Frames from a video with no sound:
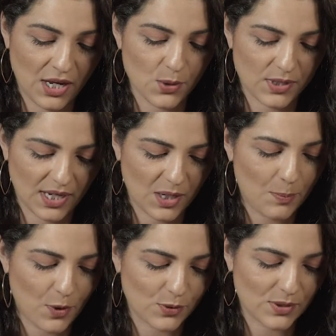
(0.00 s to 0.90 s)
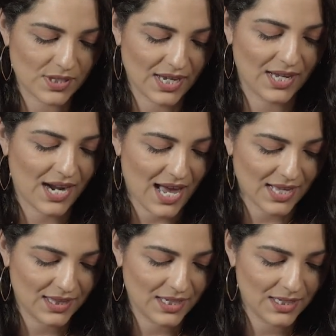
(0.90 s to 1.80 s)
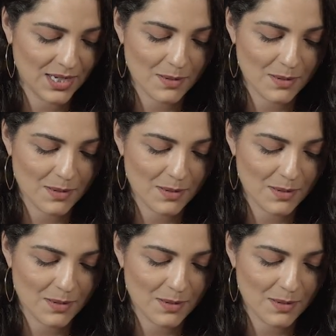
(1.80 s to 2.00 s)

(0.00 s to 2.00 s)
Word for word: Eu sei que posso ser grata,